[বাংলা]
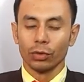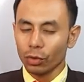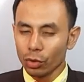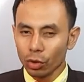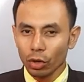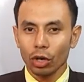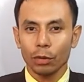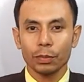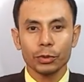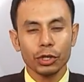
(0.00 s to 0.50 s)

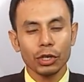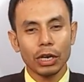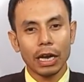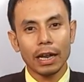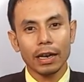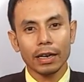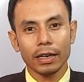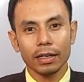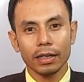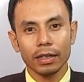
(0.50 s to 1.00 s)

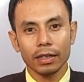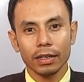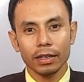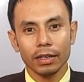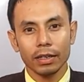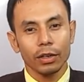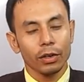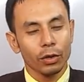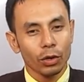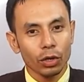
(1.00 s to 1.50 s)
দুর্লভসরার
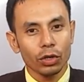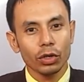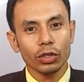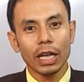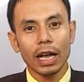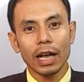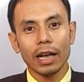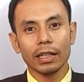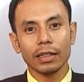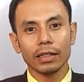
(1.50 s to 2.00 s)

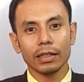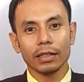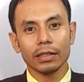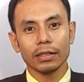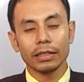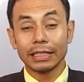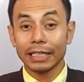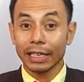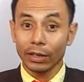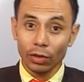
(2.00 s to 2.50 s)
ঘটনা হান
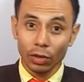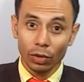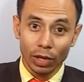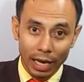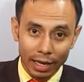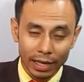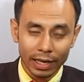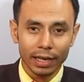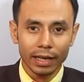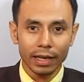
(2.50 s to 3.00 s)
যে
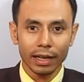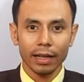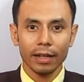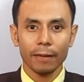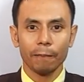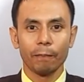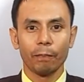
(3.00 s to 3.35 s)
ওয়া গেলগা